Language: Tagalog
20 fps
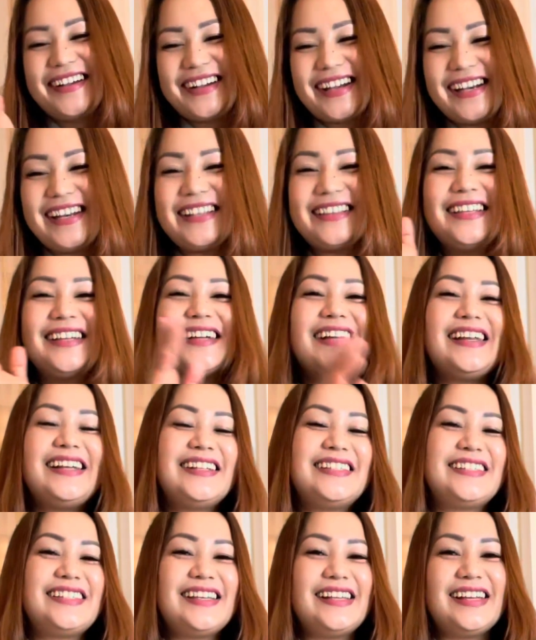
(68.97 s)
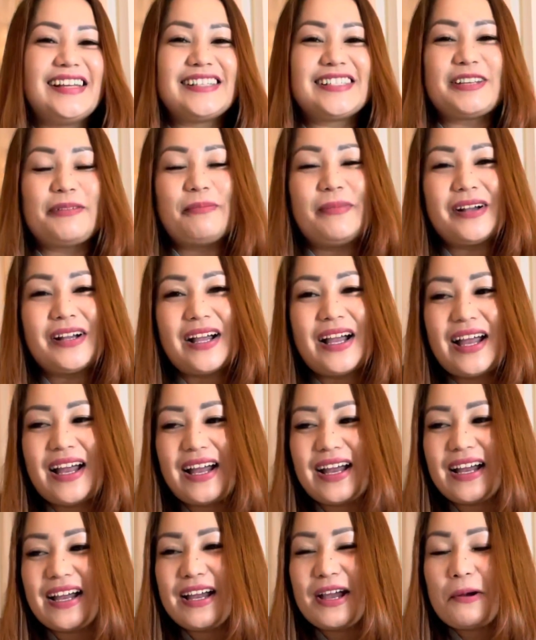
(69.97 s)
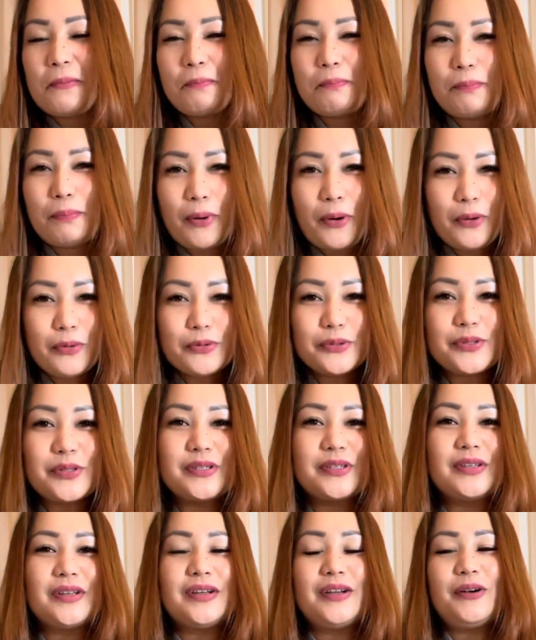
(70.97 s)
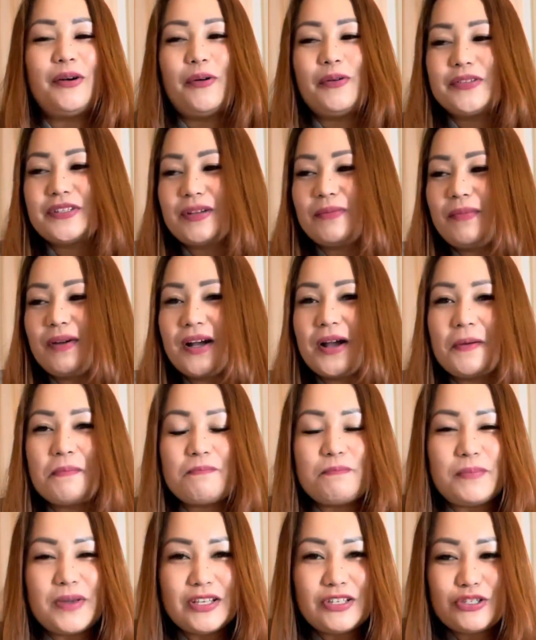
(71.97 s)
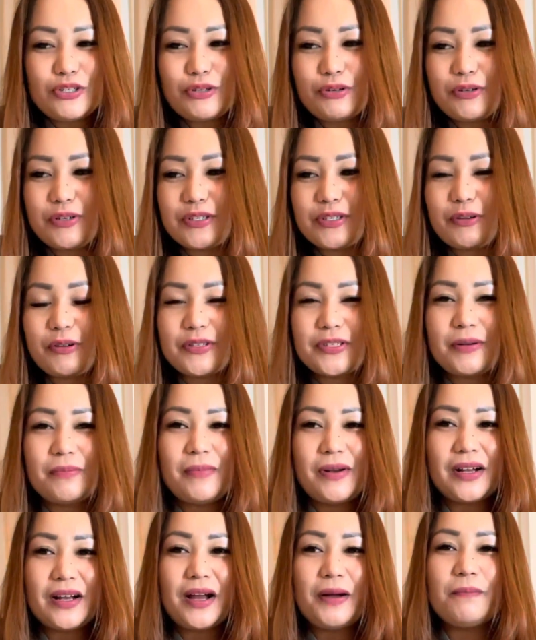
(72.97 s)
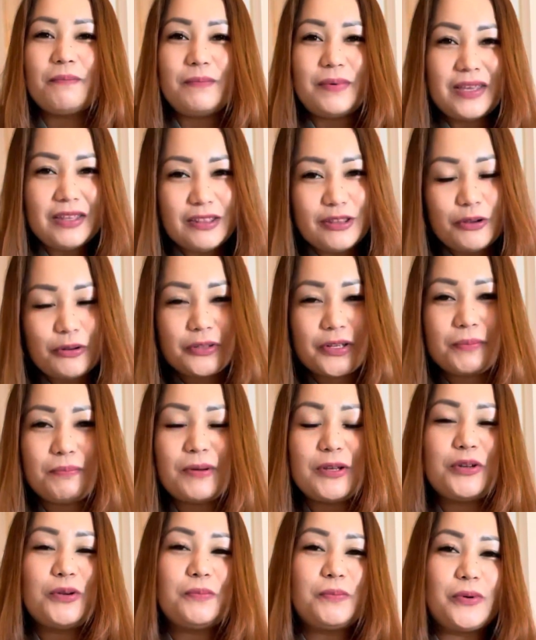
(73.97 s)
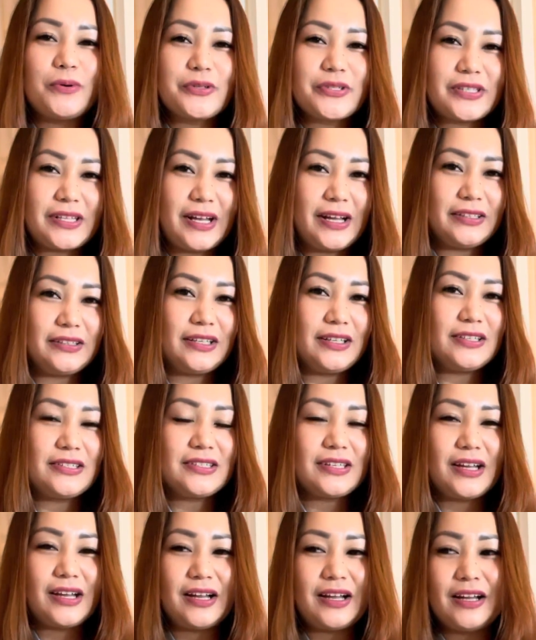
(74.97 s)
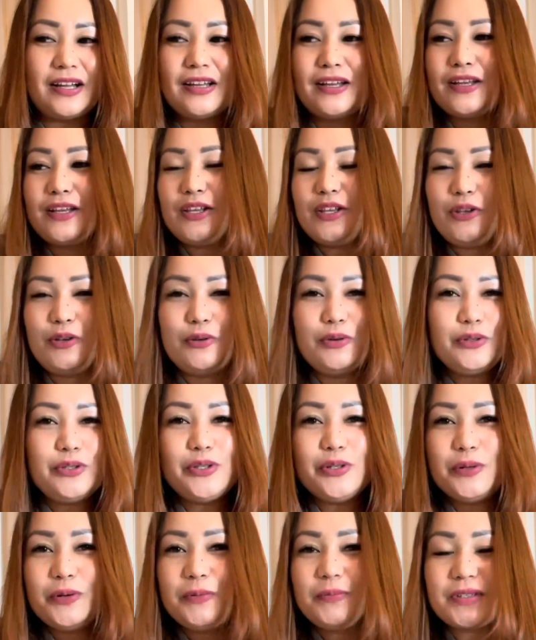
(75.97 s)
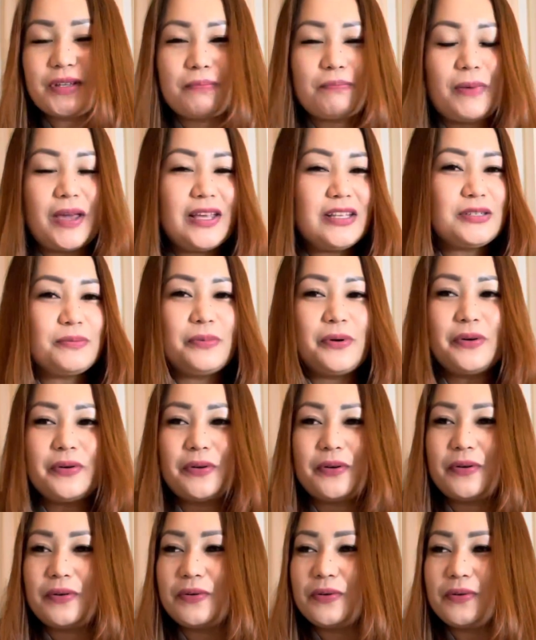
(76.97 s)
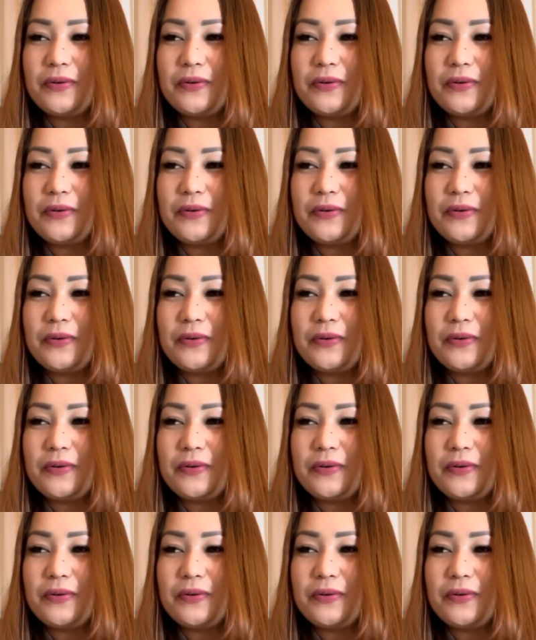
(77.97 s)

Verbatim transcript: galit na galit sila sa mga posts o sa mga pictures o sa mga video na pinopost natin sa YouTube, sa Facebook o